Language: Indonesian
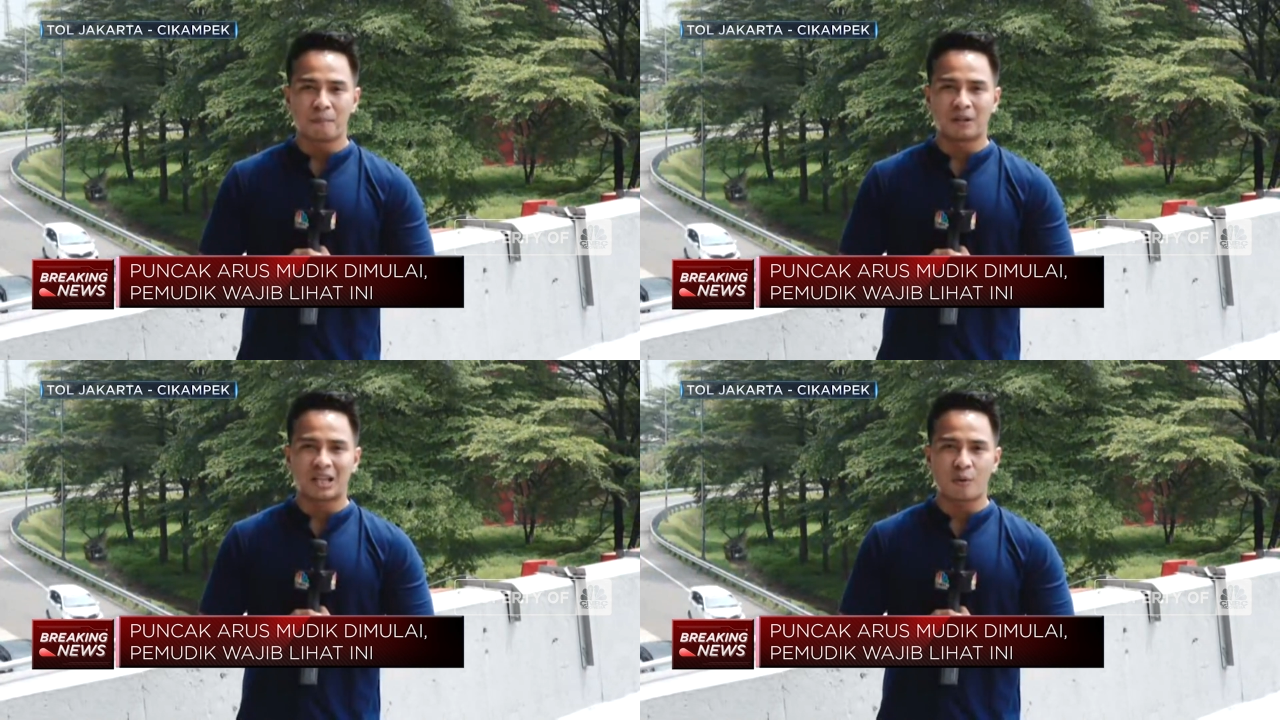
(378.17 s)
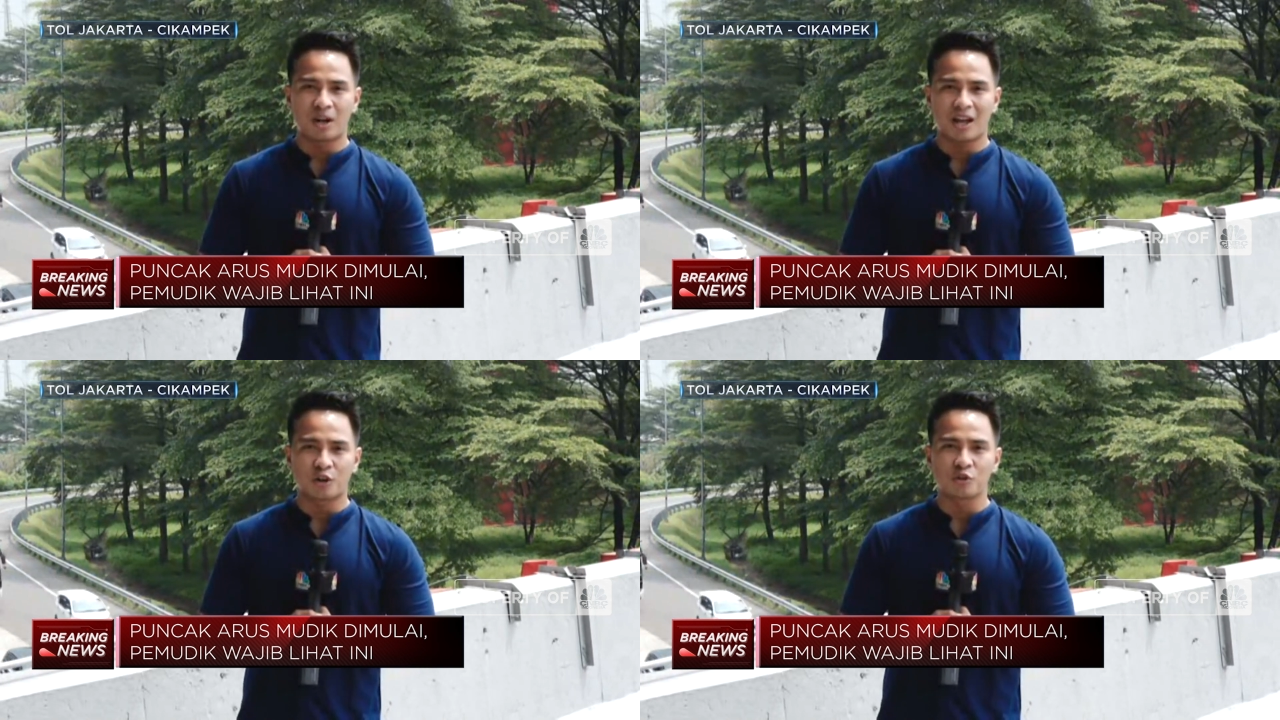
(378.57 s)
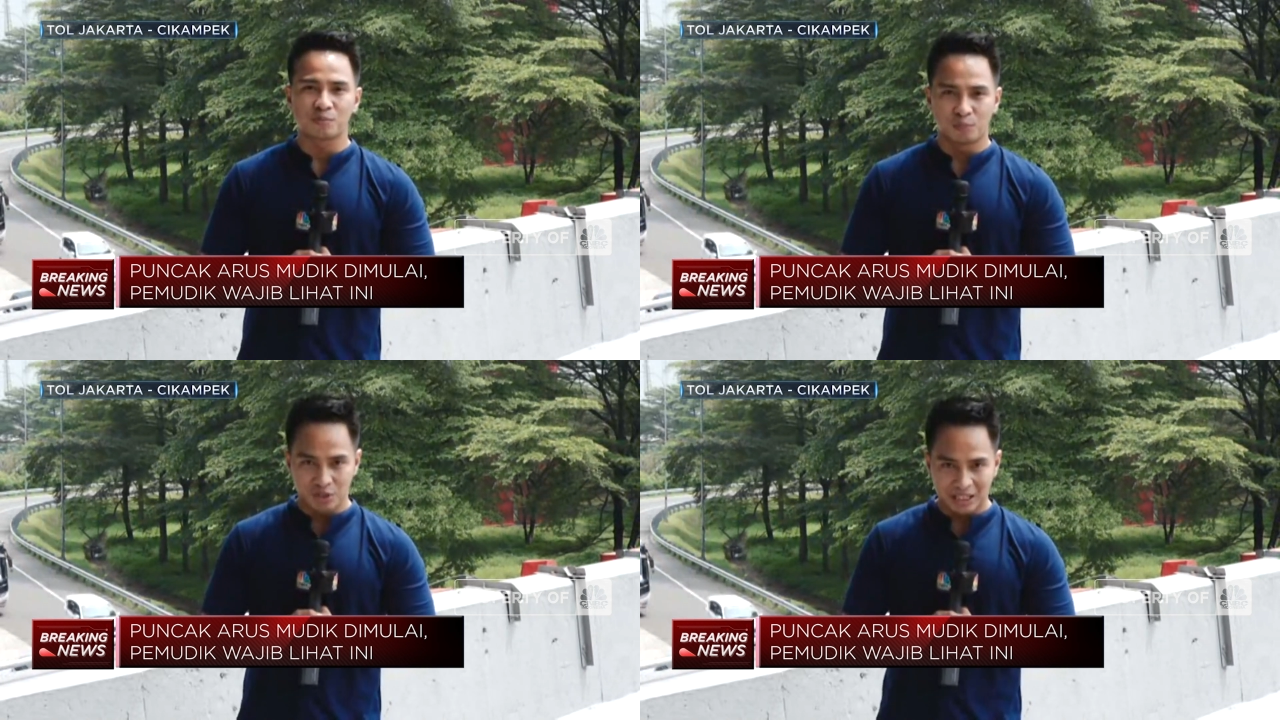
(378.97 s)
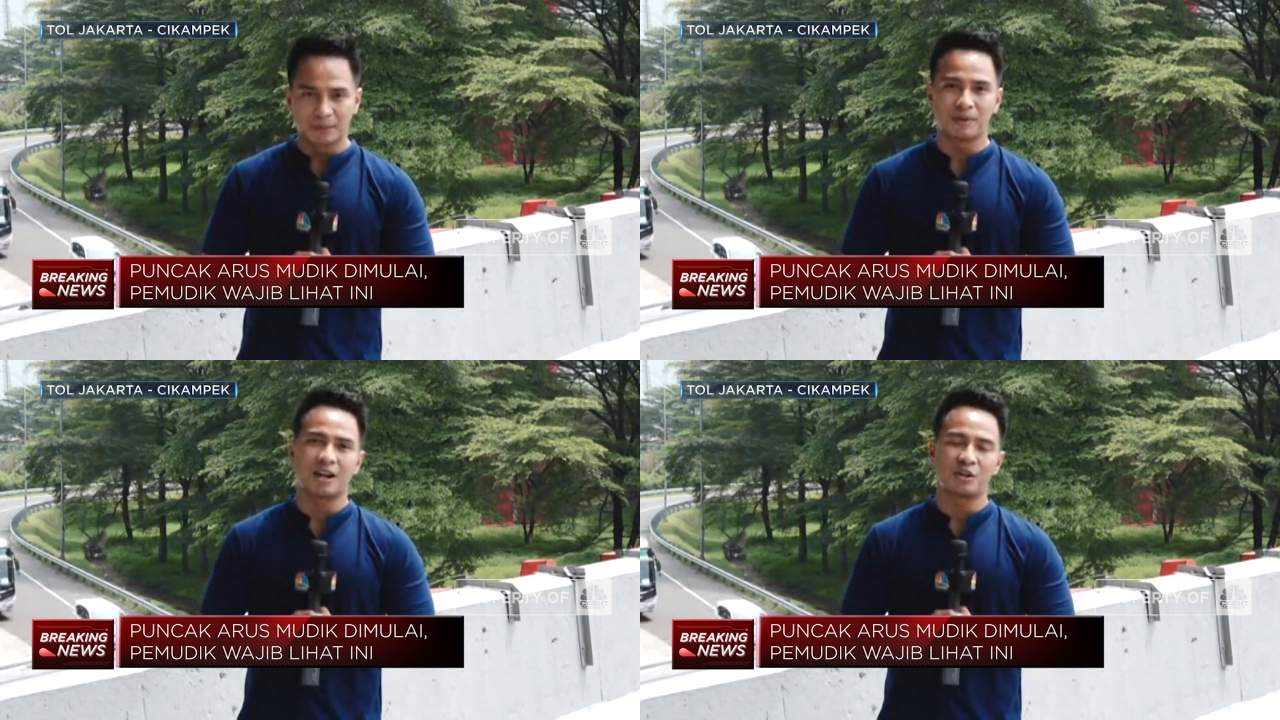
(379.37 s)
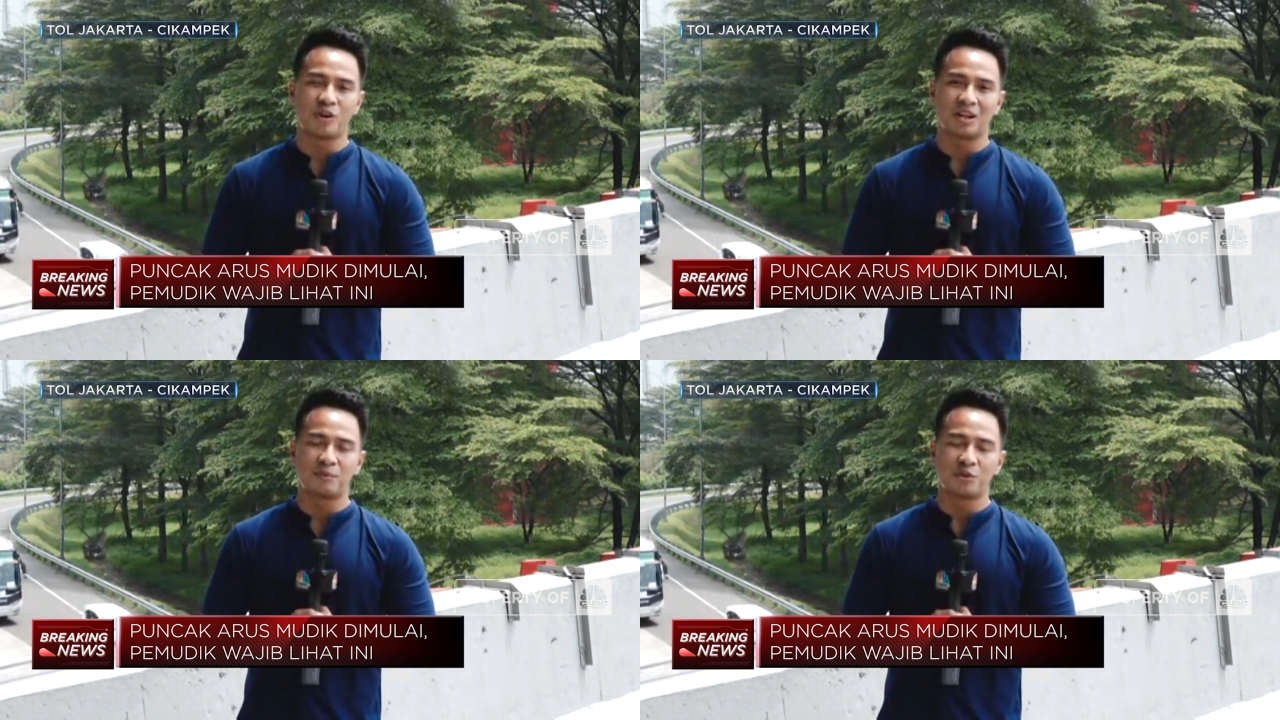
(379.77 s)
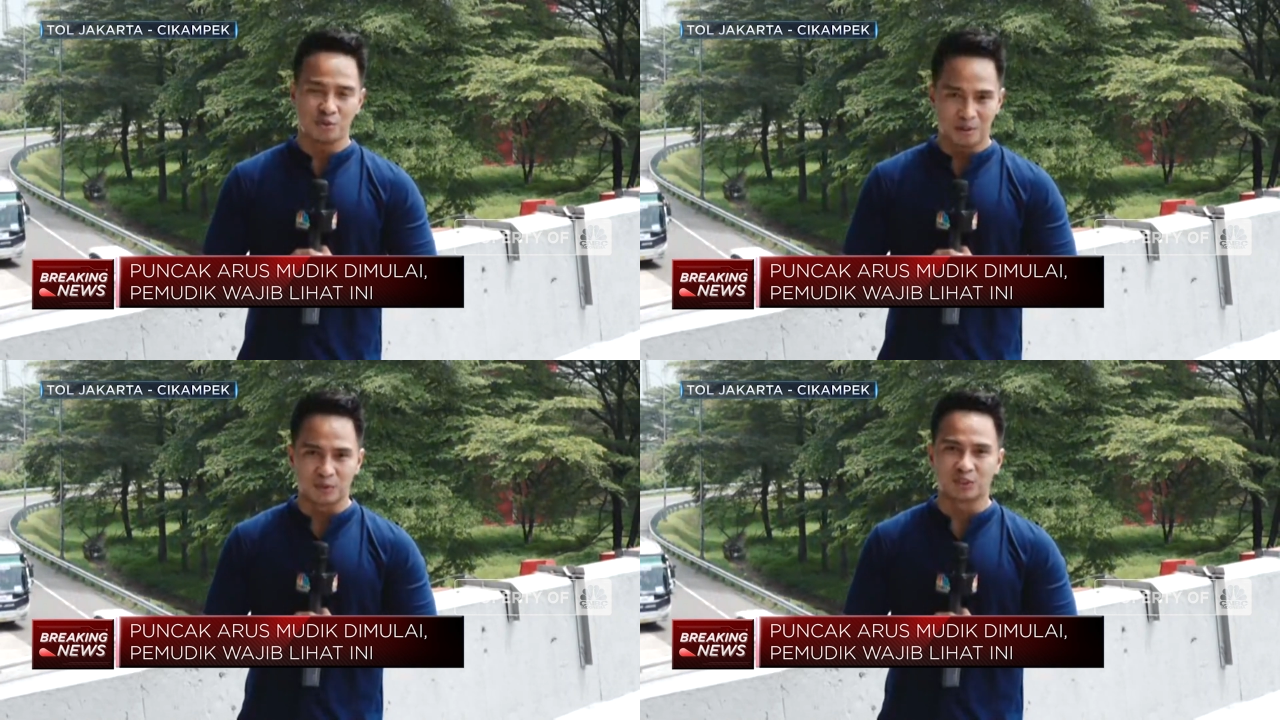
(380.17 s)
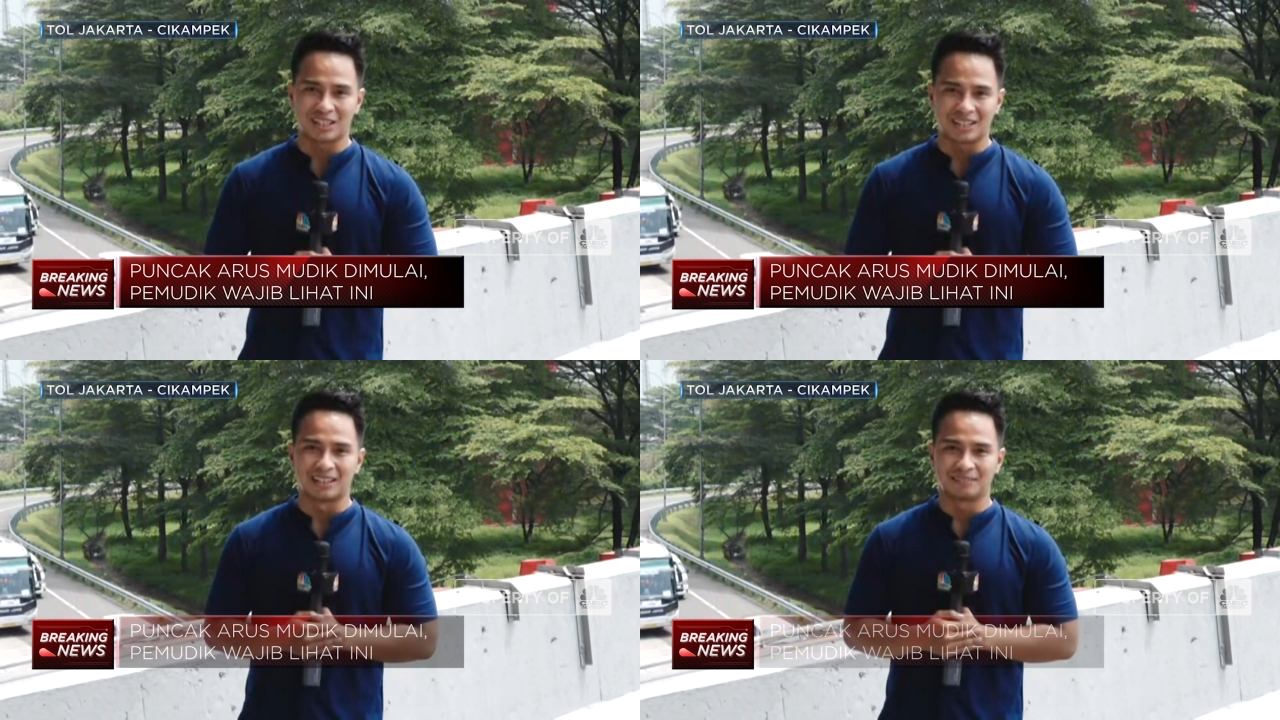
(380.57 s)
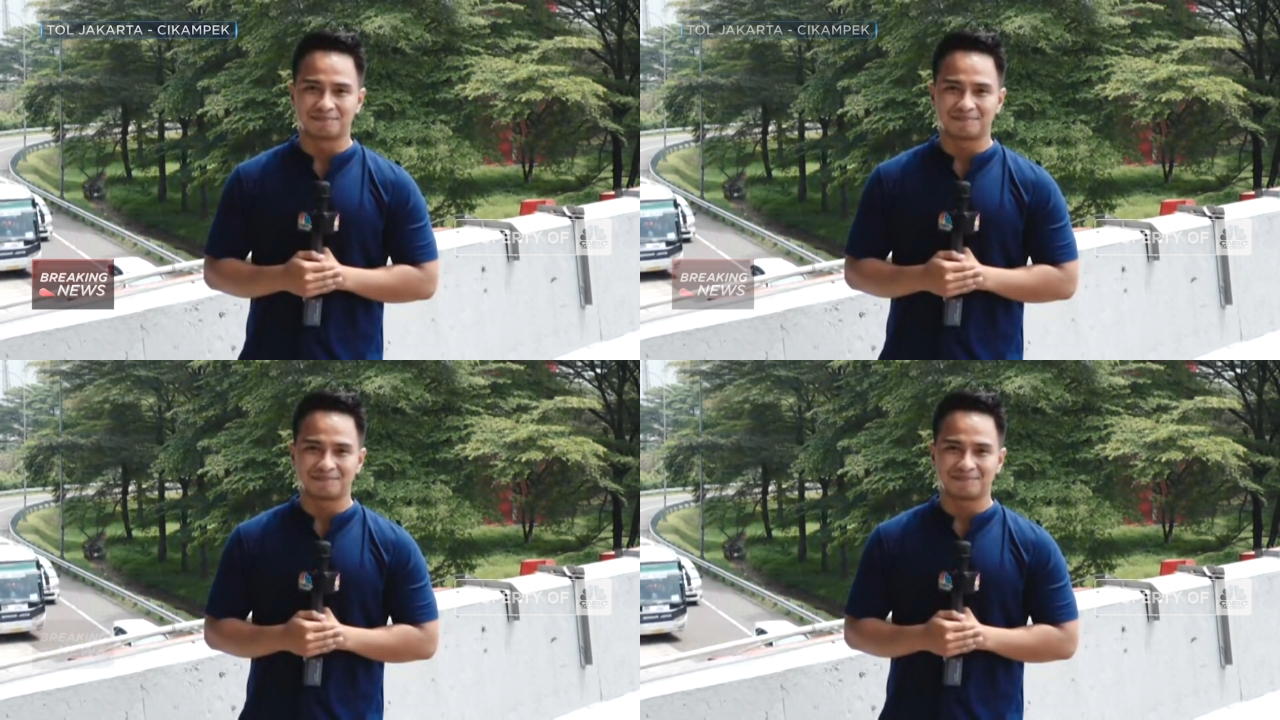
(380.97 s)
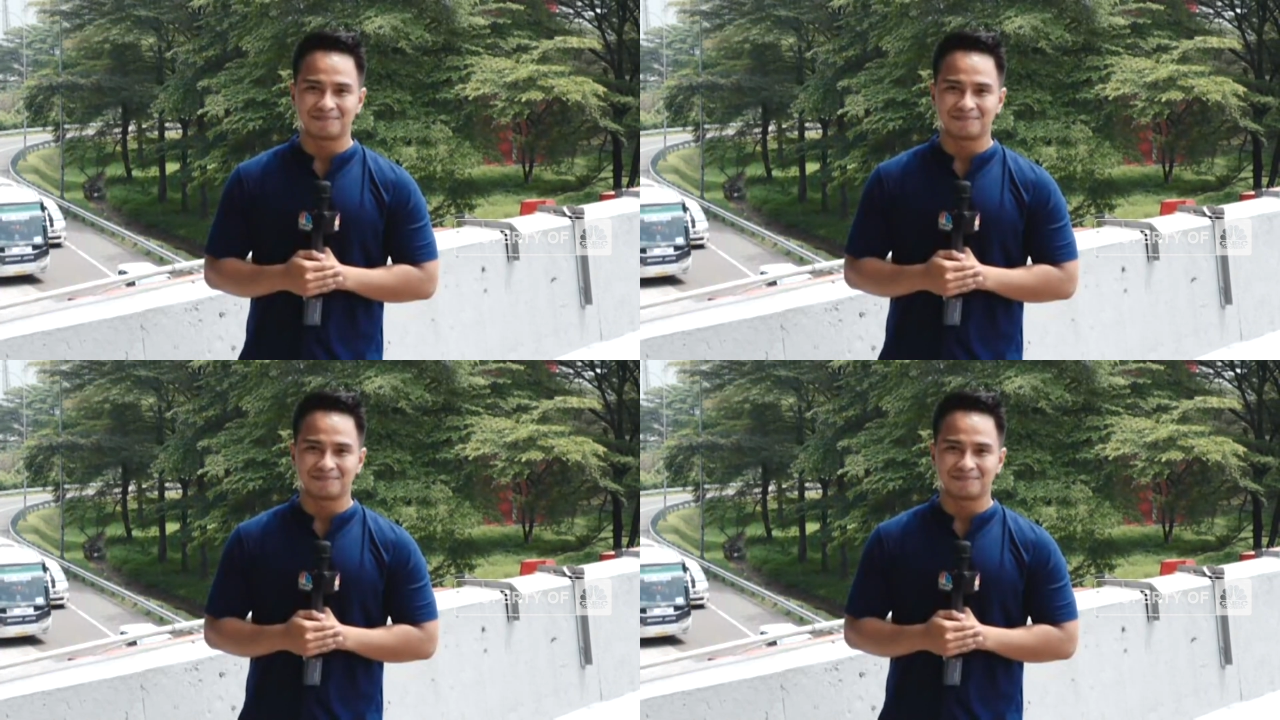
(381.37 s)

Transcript: pantauan arus mudik lebaran 2023.